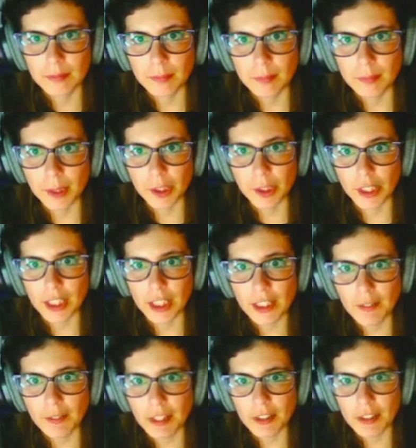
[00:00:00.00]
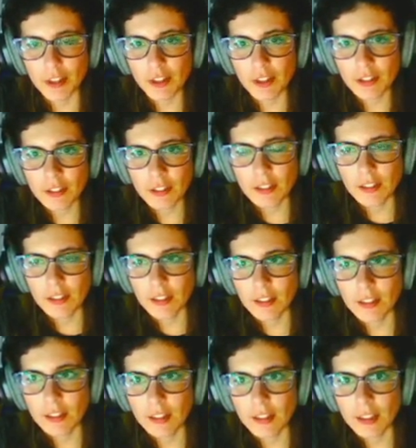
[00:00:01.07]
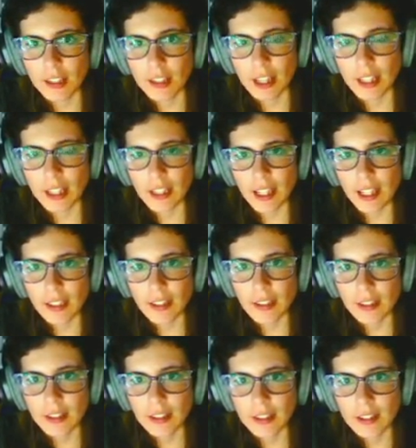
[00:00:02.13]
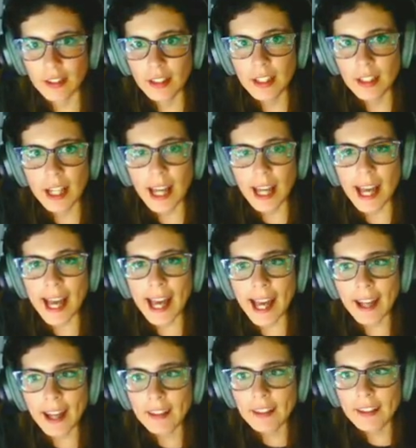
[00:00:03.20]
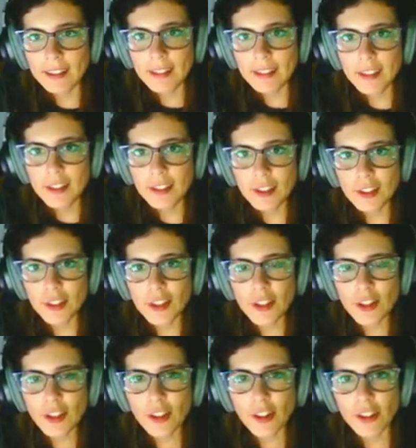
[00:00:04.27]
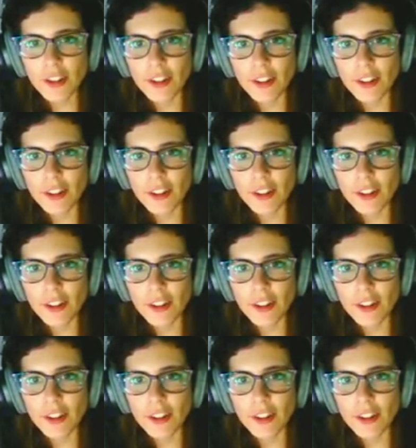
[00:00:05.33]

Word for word: ¿Pero y esta aberración? ¡Ay, ay, ay! ¡Ah! ¡Socorro!